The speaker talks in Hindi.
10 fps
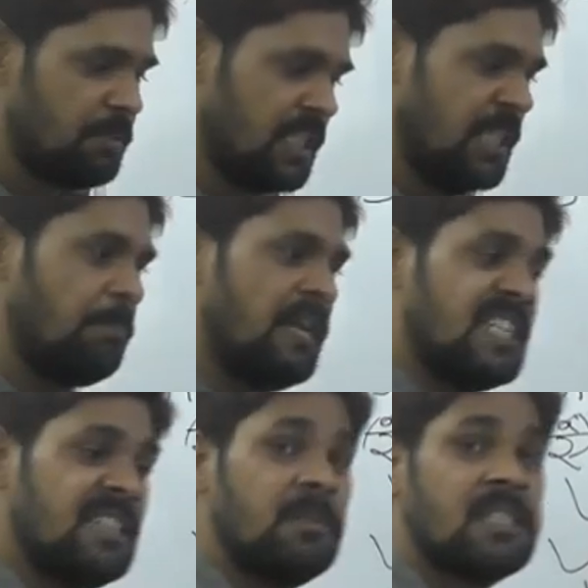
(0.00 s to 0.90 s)
पिछले
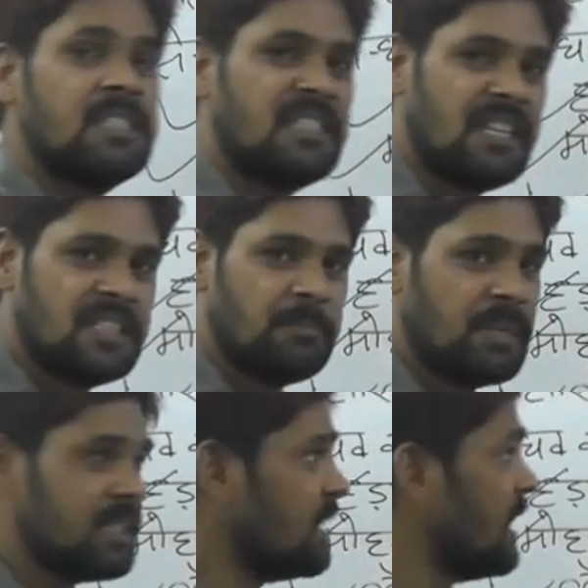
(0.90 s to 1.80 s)
पैटर्न में किस तरह से
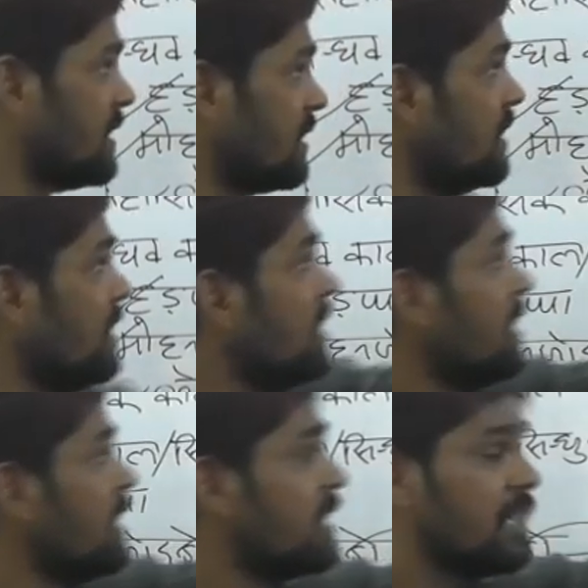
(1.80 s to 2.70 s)
प्रश्न आए थे
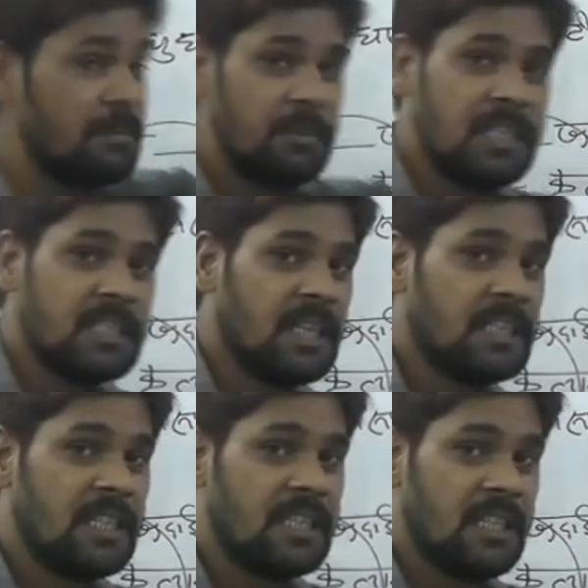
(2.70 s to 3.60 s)
के का
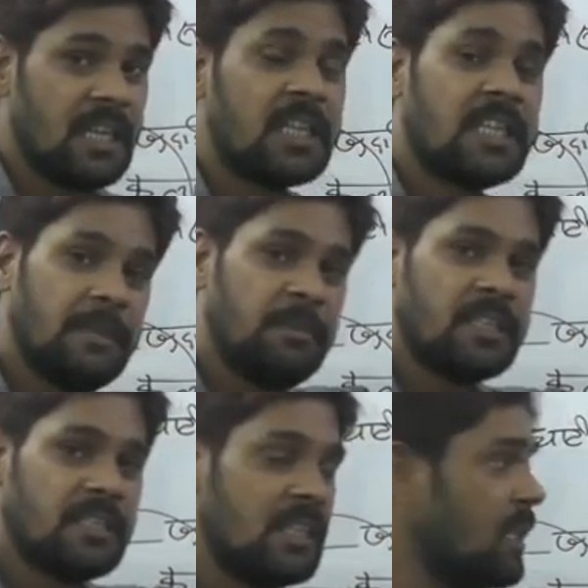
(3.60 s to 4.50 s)
देखिए अगर के
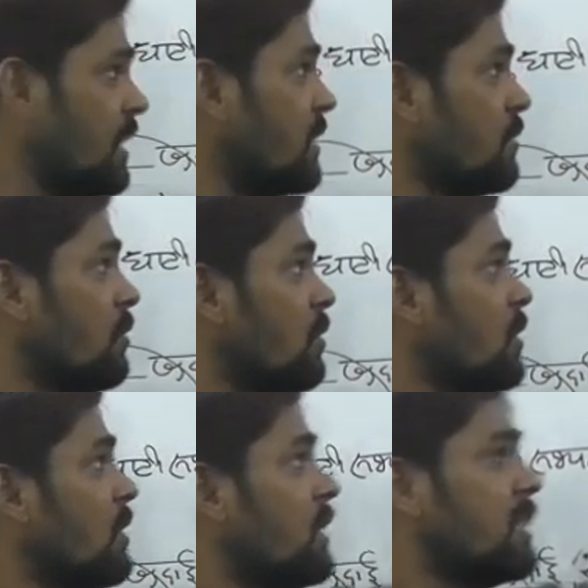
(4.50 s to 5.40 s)
दे रहे हैं तो
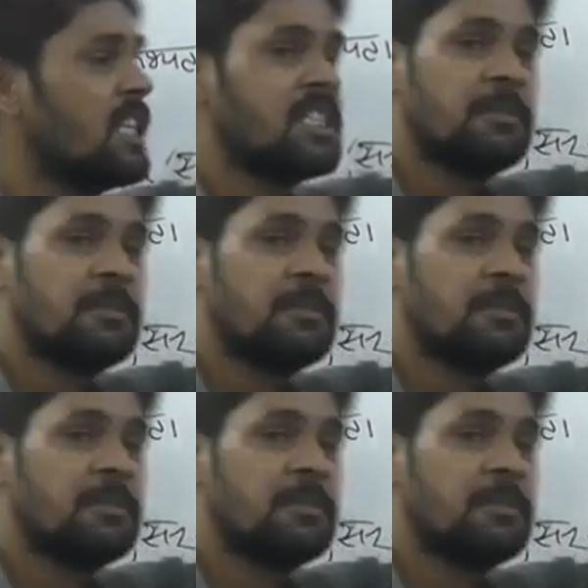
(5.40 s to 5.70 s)
एस